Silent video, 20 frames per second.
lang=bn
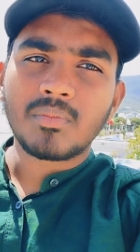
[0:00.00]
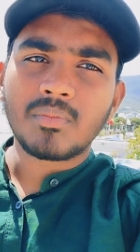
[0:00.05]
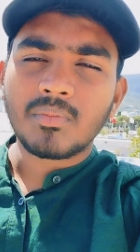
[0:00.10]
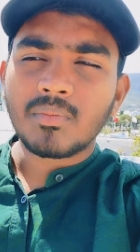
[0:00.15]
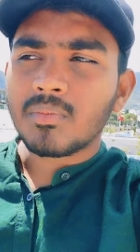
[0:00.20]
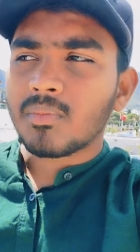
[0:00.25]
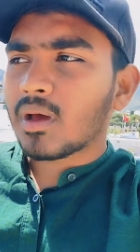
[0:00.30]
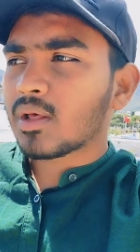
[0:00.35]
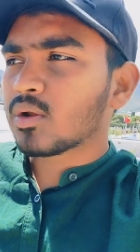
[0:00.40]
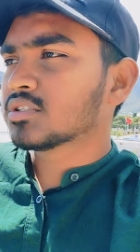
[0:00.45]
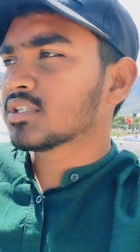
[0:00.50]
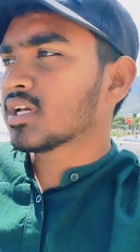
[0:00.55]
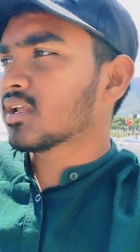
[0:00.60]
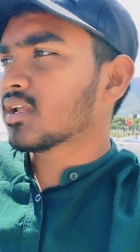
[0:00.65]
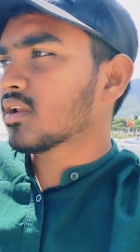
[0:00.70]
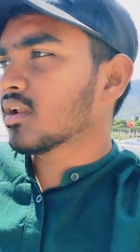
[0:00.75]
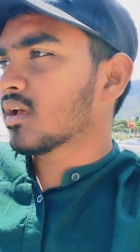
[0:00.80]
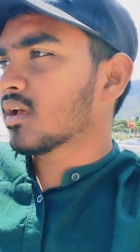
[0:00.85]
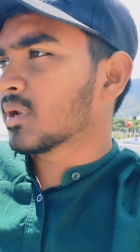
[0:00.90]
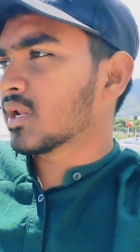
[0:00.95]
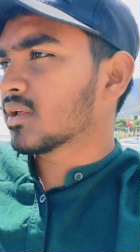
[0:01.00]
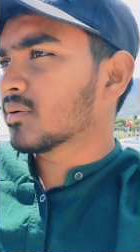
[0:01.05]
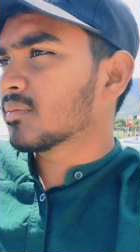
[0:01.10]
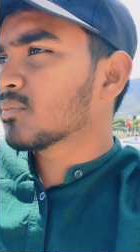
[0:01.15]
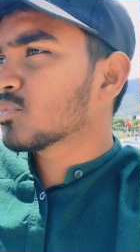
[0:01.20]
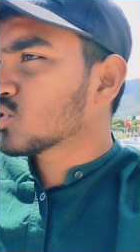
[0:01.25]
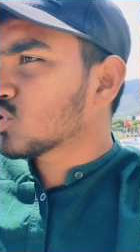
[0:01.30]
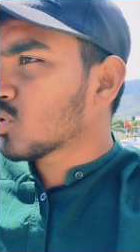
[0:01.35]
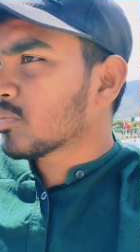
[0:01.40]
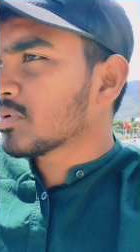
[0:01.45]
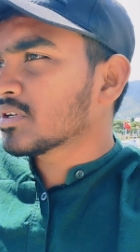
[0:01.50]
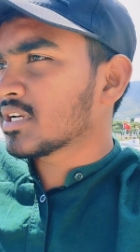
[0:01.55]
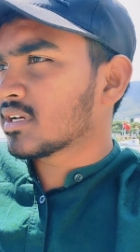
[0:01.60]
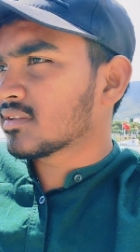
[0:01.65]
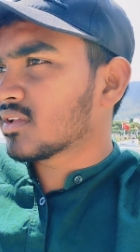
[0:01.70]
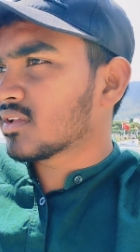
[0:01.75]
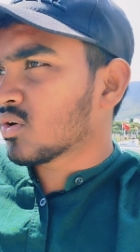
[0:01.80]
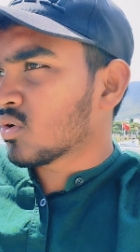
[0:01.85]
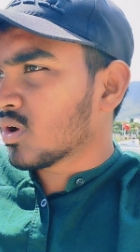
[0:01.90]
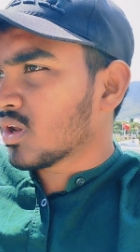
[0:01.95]
মানুষের মানে চব্বিশ হাজার
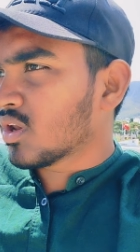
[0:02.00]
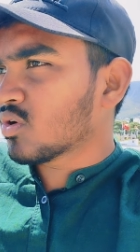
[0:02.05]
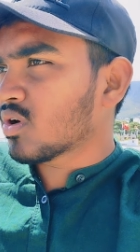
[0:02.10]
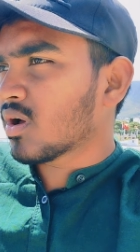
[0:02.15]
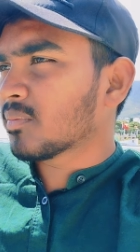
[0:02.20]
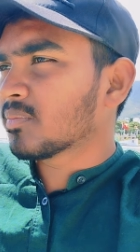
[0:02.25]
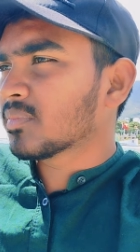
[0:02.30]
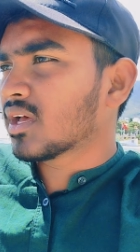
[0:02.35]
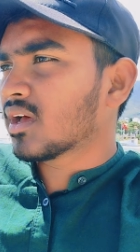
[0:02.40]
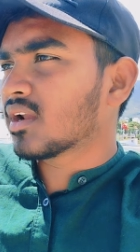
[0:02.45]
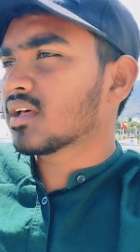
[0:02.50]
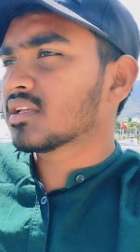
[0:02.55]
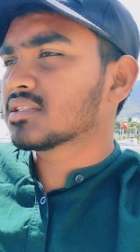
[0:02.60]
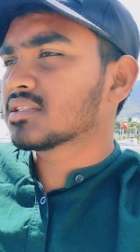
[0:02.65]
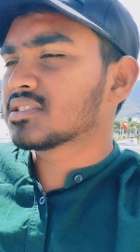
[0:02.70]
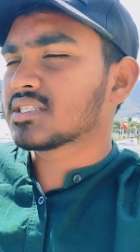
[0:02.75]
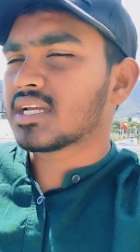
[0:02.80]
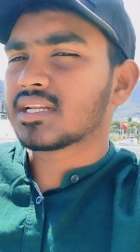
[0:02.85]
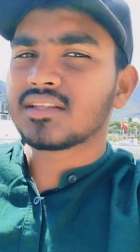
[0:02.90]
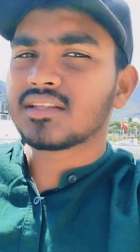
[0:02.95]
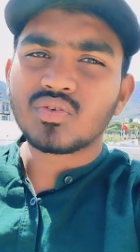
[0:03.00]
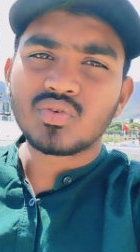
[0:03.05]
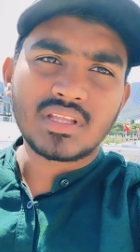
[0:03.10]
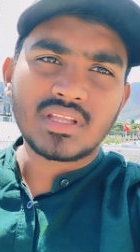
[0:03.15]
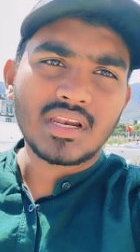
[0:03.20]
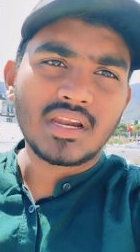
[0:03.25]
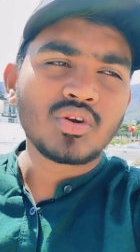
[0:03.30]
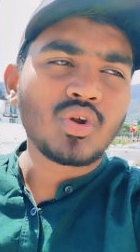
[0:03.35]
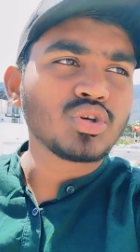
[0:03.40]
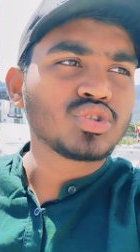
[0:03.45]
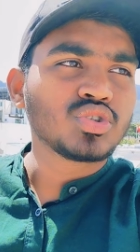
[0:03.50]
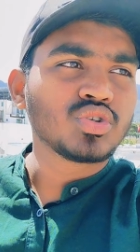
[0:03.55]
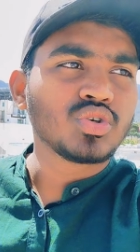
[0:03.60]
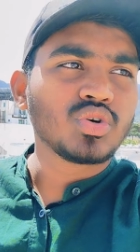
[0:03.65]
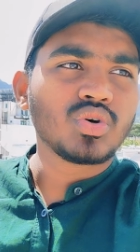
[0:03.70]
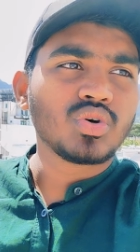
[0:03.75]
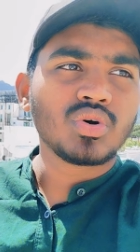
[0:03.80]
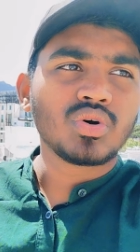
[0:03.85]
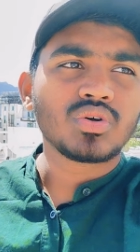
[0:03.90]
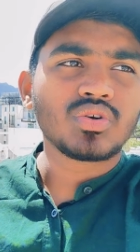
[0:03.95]
হলেও আপনার চাকরি চল্লিশ থাকলে নয়শো
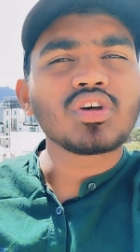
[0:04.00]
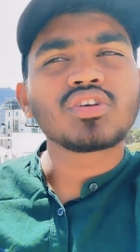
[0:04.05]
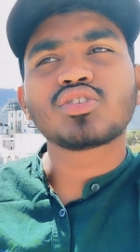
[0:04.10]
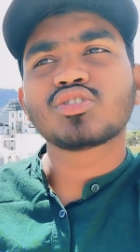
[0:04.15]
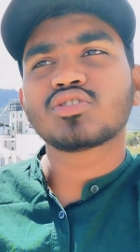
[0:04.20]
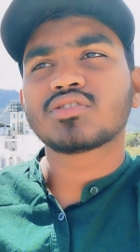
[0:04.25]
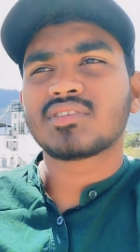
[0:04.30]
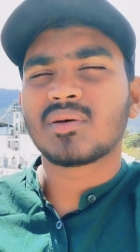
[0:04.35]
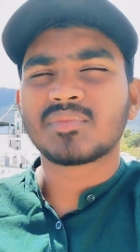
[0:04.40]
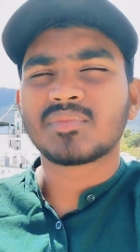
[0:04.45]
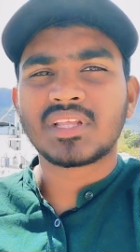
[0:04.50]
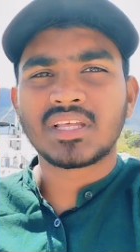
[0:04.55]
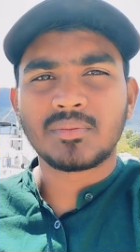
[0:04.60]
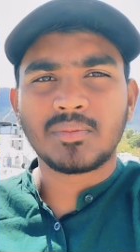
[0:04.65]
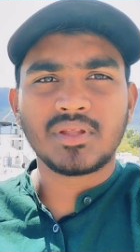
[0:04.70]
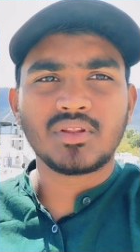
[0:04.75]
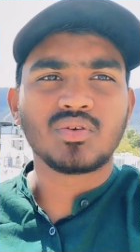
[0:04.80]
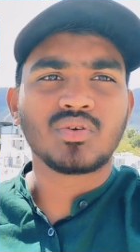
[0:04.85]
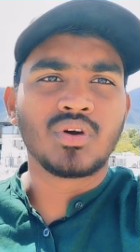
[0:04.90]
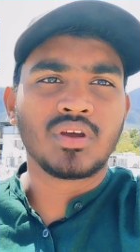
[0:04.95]
নয়শো সামথিং বেতন হয়